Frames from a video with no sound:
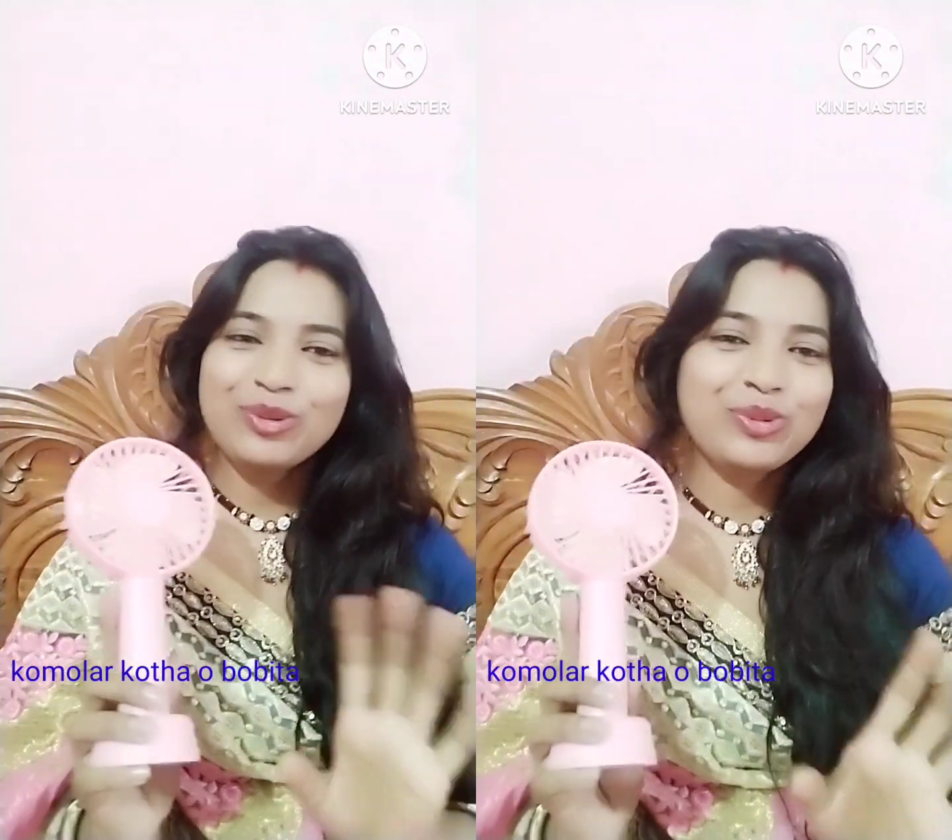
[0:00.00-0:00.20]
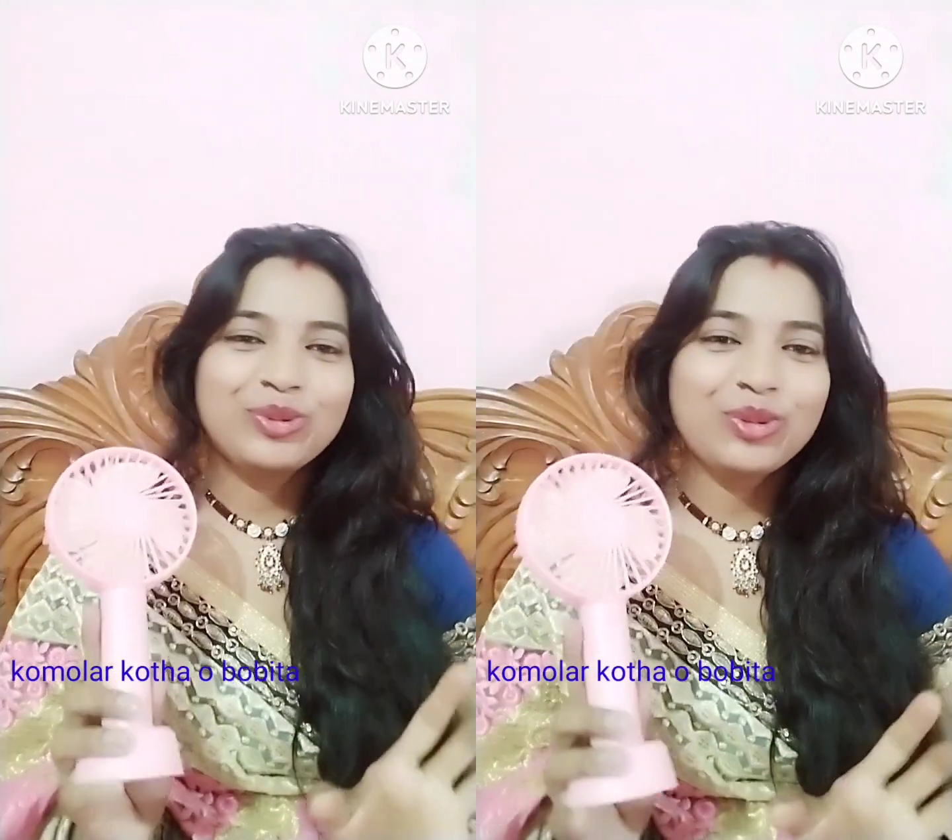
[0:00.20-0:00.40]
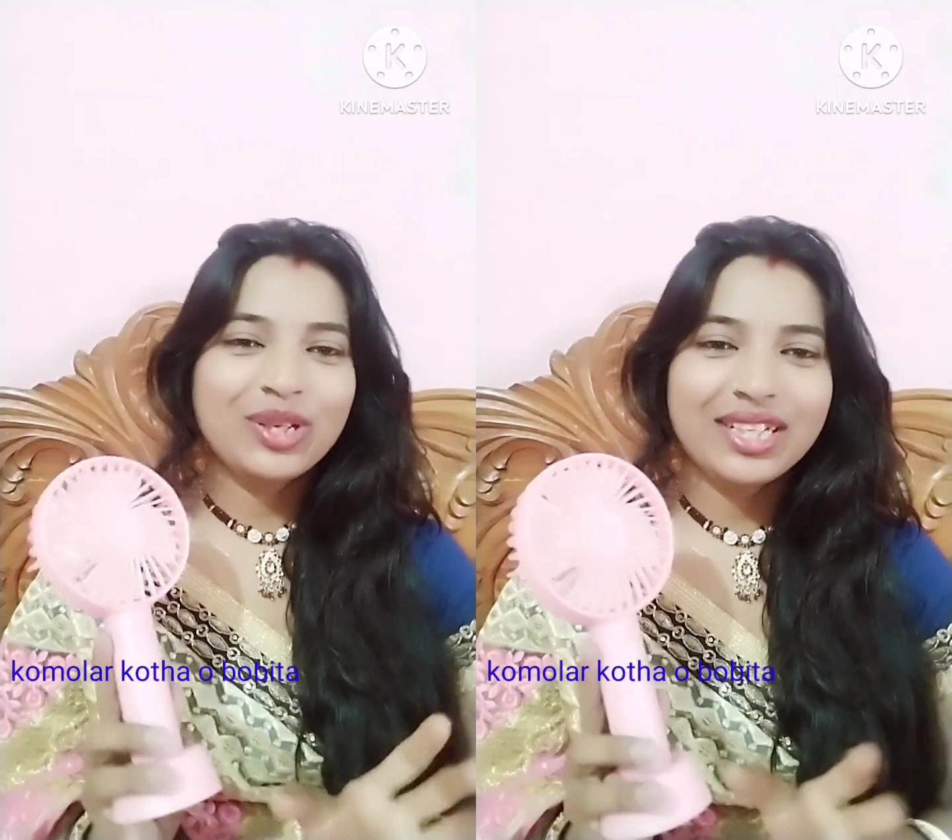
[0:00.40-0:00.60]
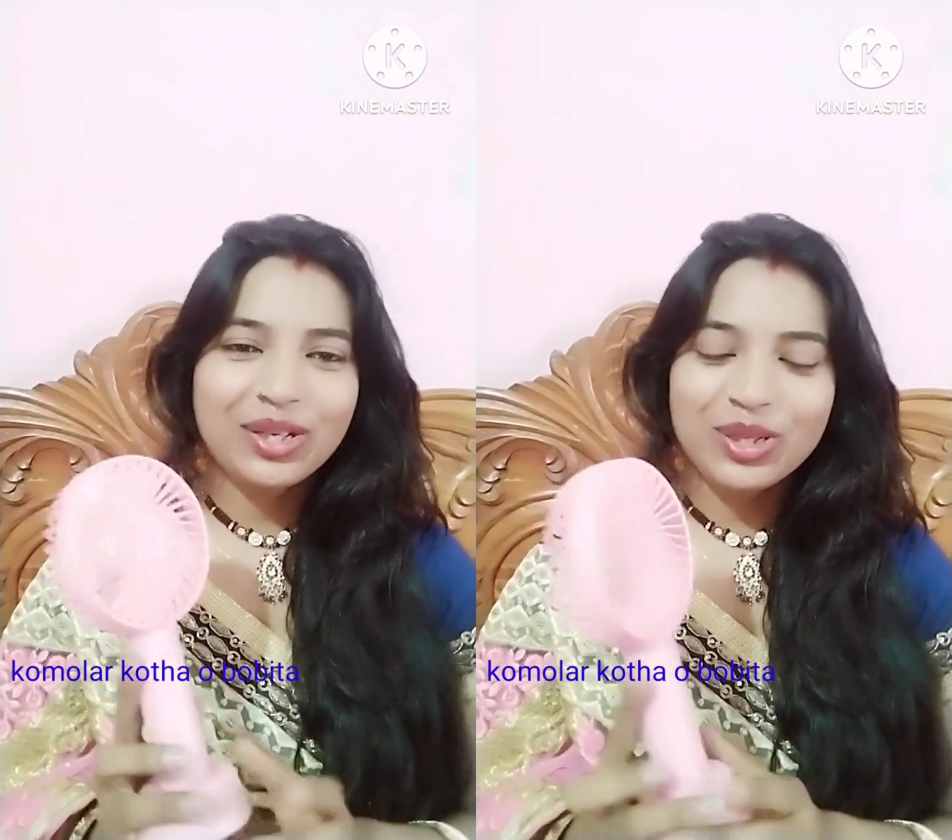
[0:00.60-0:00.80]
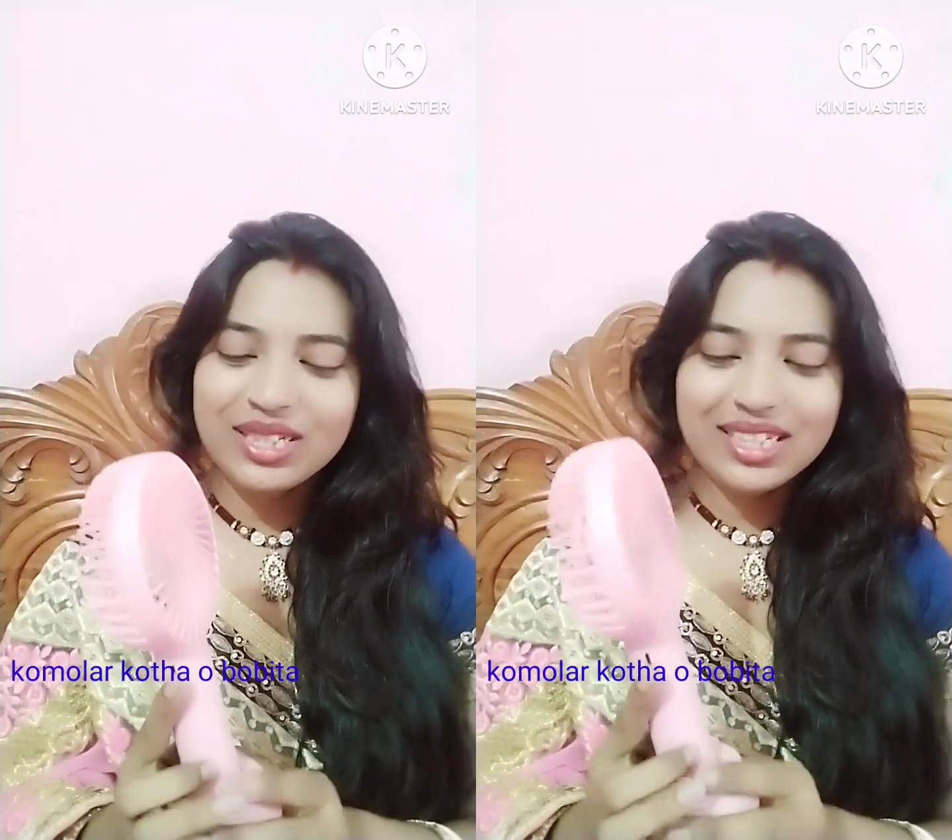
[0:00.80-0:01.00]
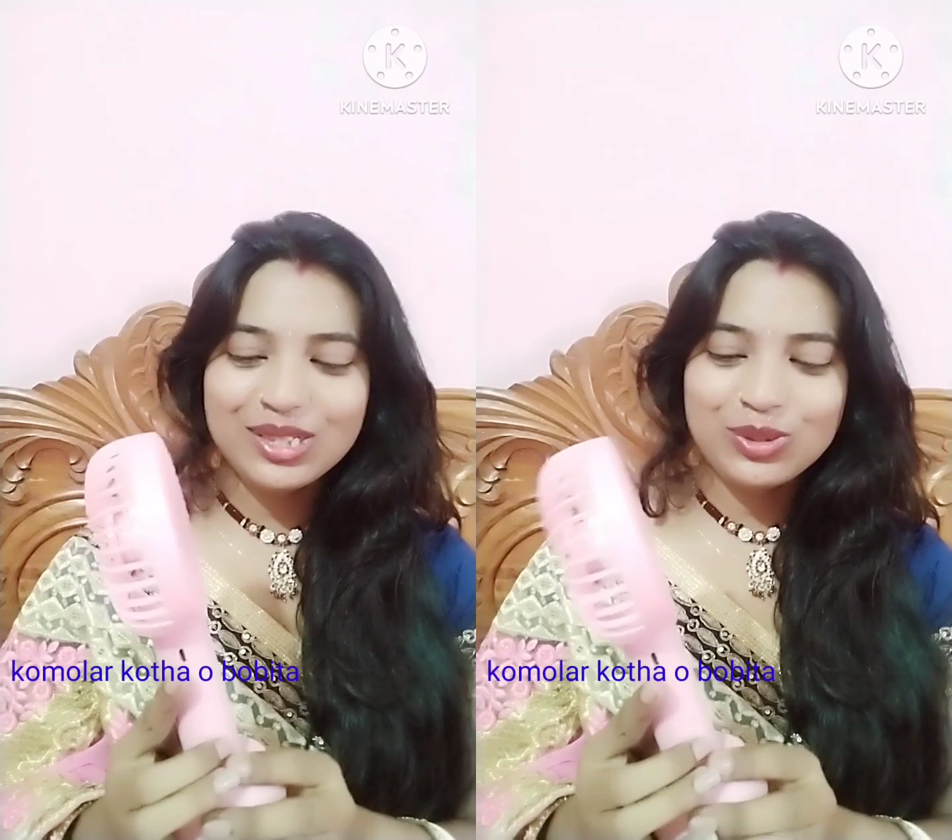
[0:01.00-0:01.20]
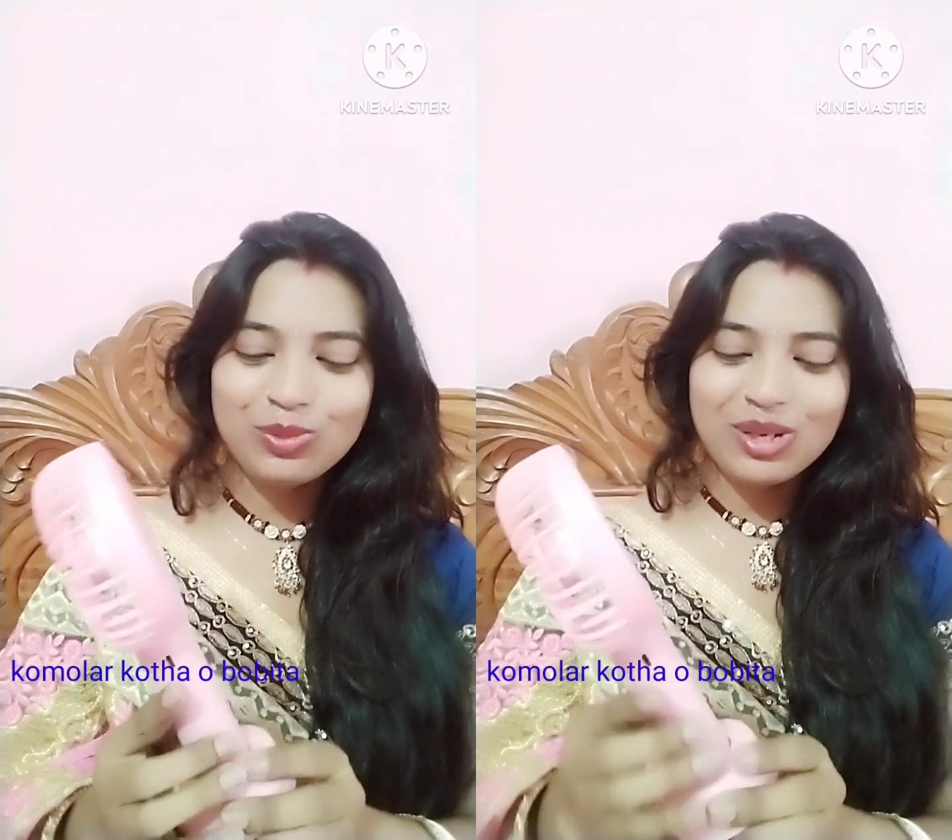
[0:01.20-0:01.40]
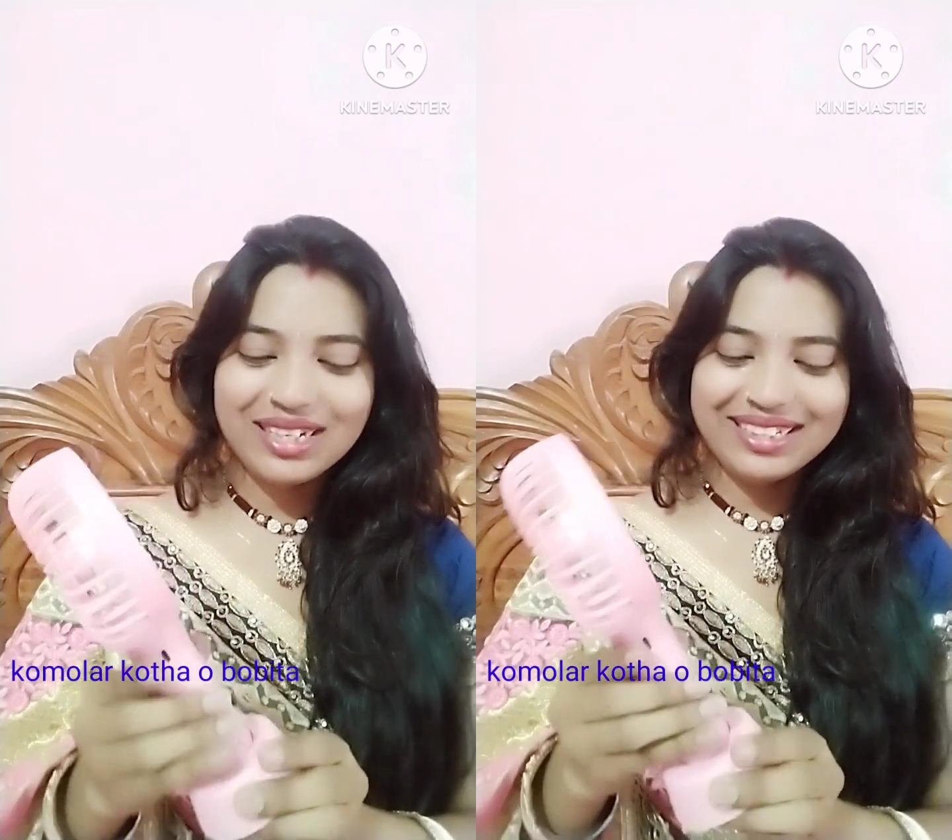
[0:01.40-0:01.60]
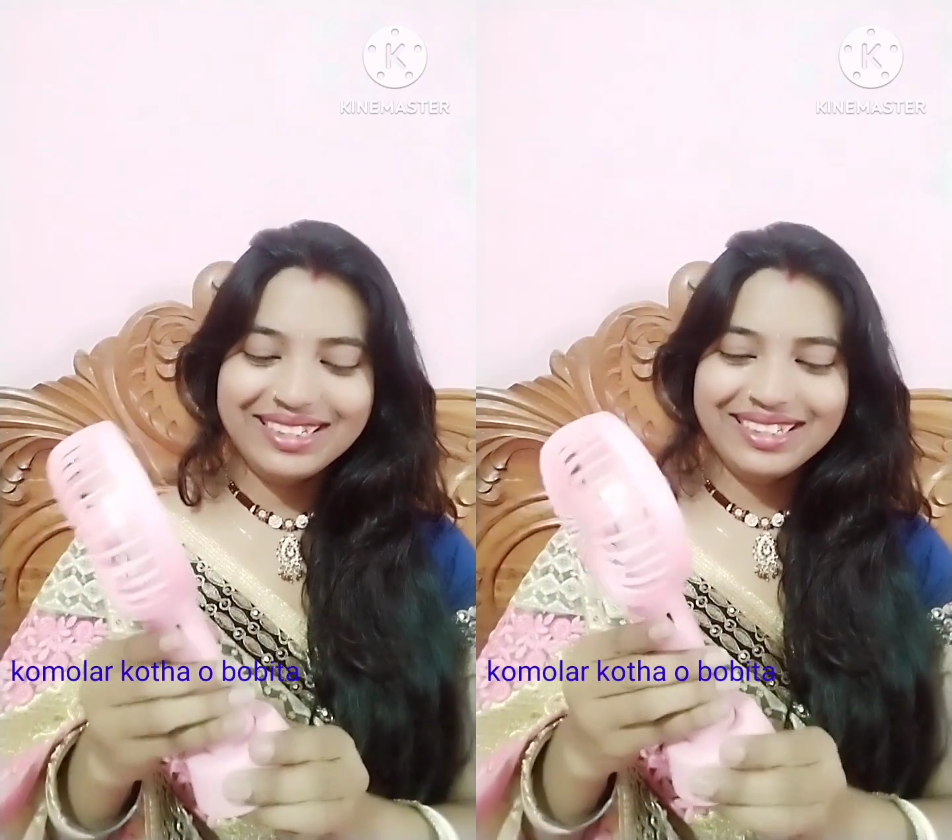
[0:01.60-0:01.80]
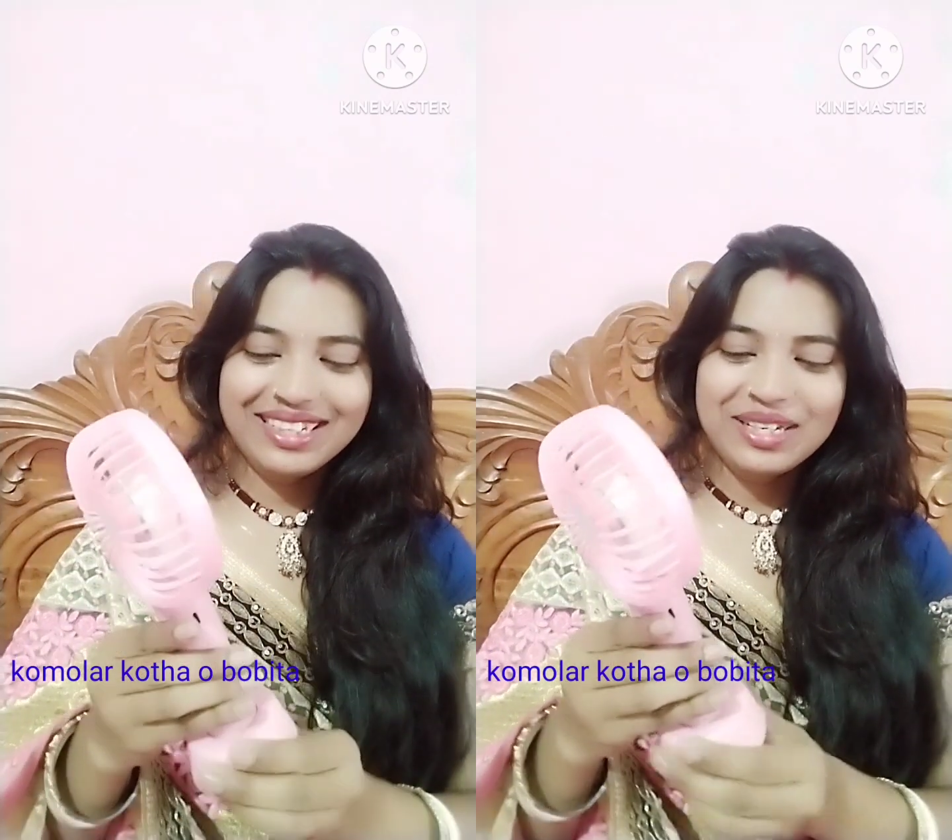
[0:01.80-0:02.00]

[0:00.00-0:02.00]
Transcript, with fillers: কোনো কথা হয়নি কিছু বলেনি